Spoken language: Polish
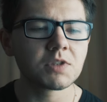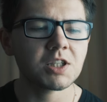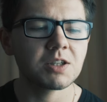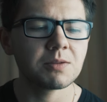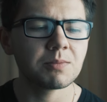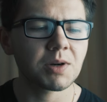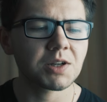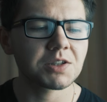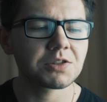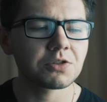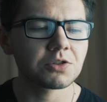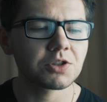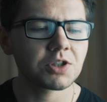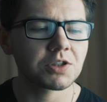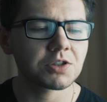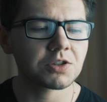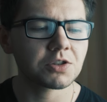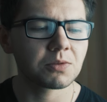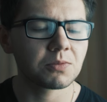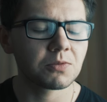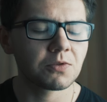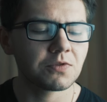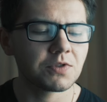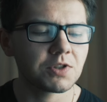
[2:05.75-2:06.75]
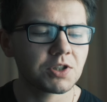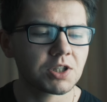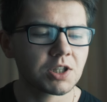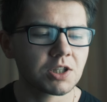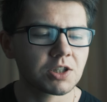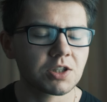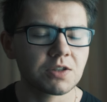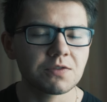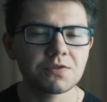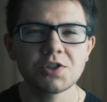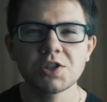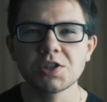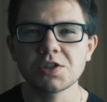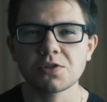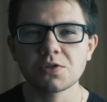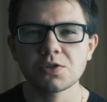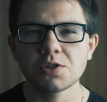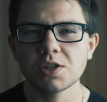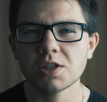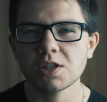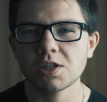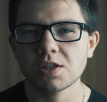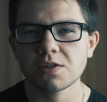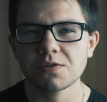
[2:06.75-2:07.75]
Bardzo często mówi się, że wszystko
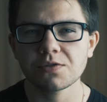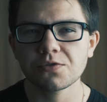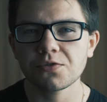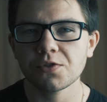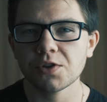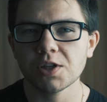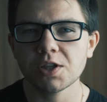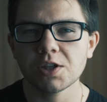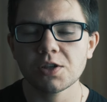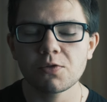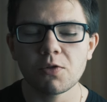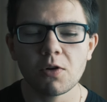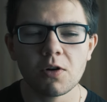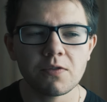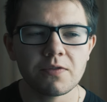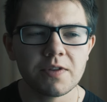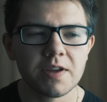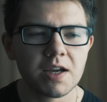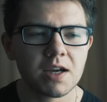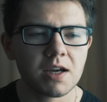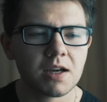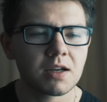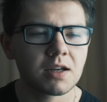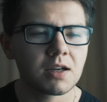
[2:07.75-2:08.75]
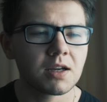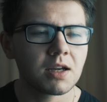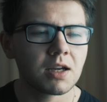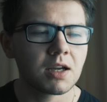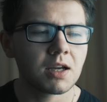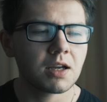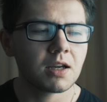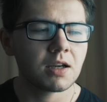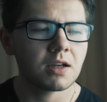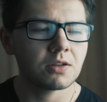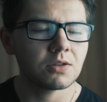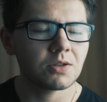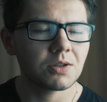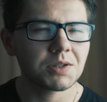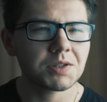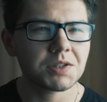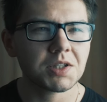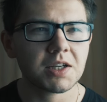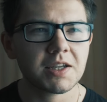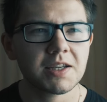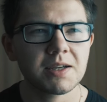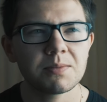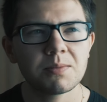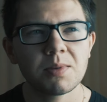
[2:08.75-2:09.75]
dzieje się w twojej głowie. To jest
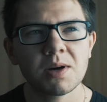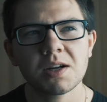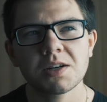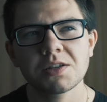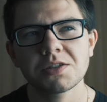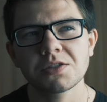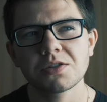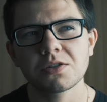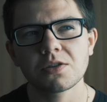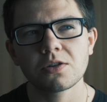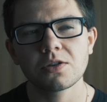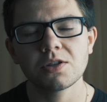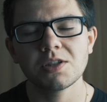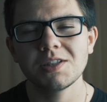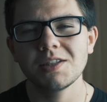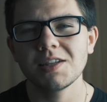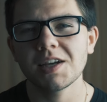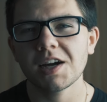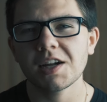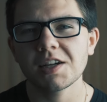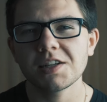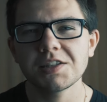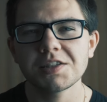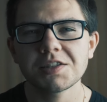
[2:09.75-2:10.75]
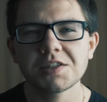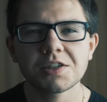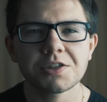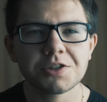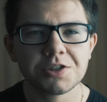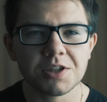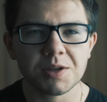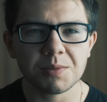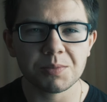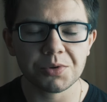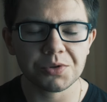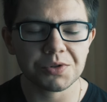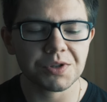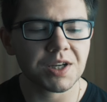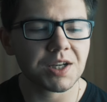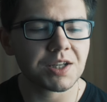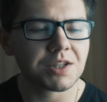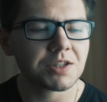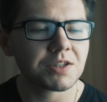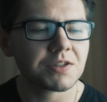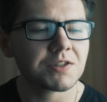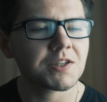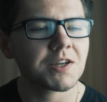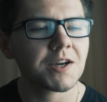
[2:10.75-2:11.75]
takie bardzo idealistyczne
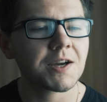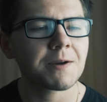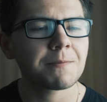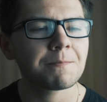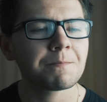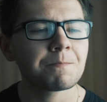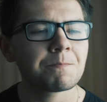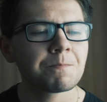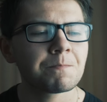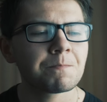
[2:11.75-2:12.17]
podejście,